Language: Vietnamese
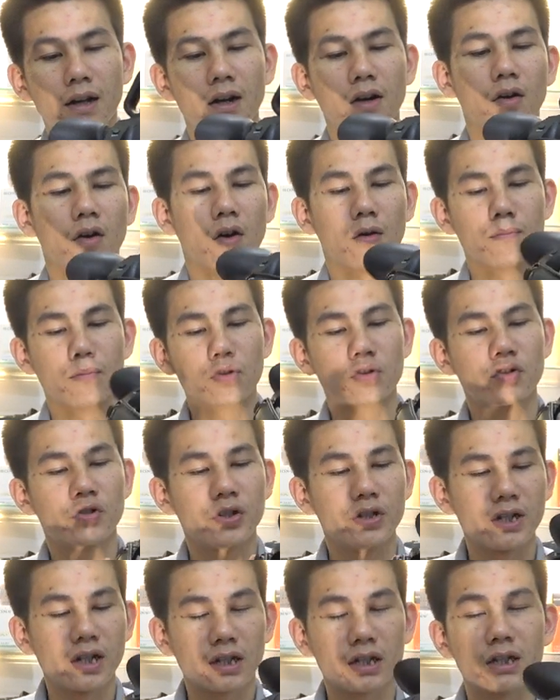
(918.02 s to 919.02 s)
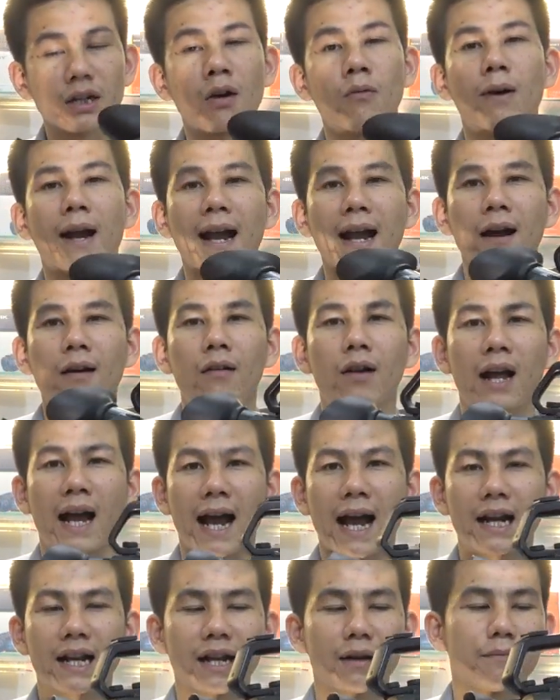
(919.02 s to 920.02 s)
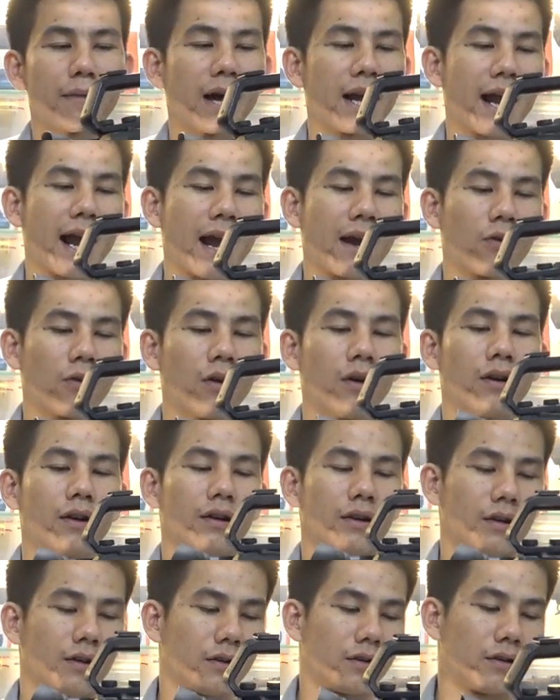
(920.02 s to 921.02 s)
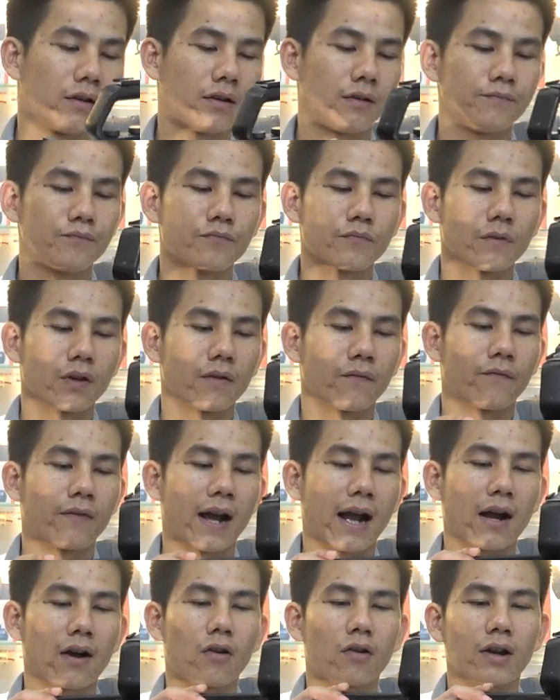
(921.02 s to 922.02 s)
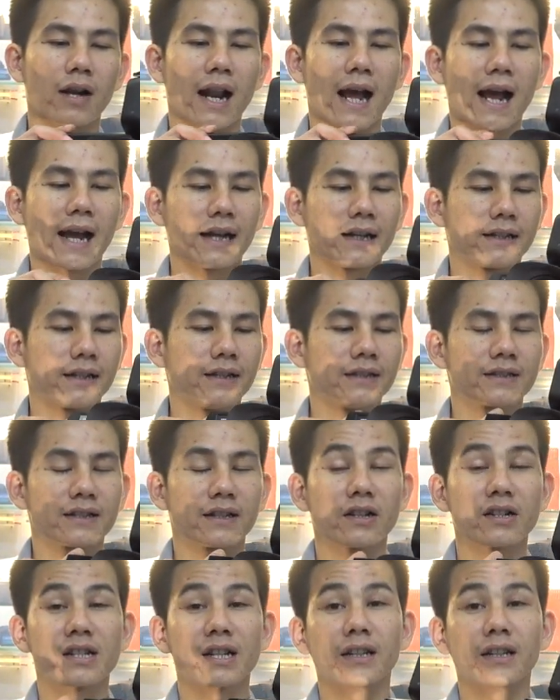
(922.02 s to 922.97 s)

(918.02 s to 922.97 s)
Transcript: là có một duy nhất cổng out là H D M I out. Đó. Và còn lại thì nó